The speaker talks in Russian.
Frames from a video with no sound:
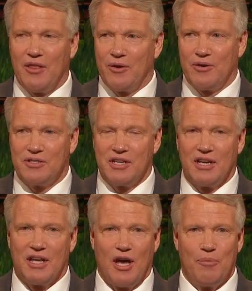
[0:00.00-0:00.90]
Оно
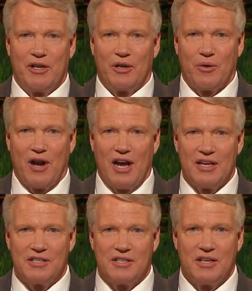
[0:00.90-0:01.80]
просто сводится к
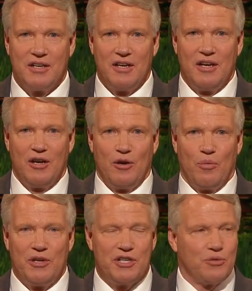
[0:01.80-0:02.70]
вопросу о том, как
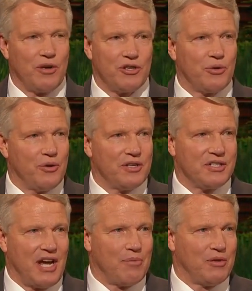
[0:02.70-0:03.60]
помочь другим
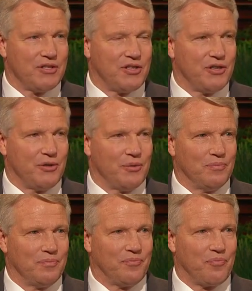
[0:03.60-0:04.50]
людям прийти ко
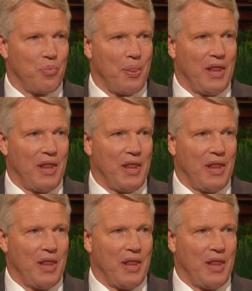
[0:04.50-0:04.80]
Христу.